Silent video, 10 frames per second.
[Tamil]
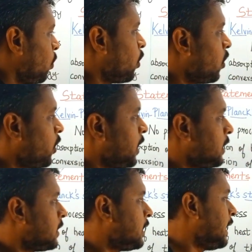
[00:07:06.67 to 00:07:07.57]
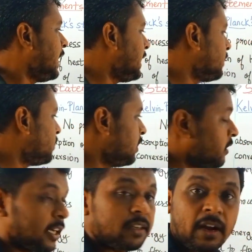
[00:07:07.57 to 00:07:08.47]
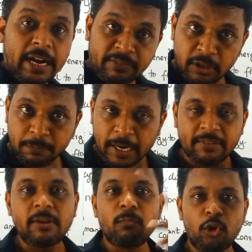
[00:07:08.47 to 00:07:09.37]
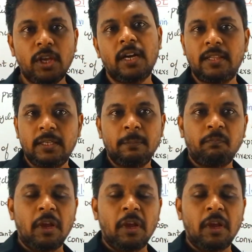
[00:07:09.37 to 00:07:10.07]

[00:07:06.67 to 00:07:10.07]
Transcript: உங்களோட ஹீட்டை வந்து ஒர்க்காக கன்வெர்ட் பண்ணவே முடியாது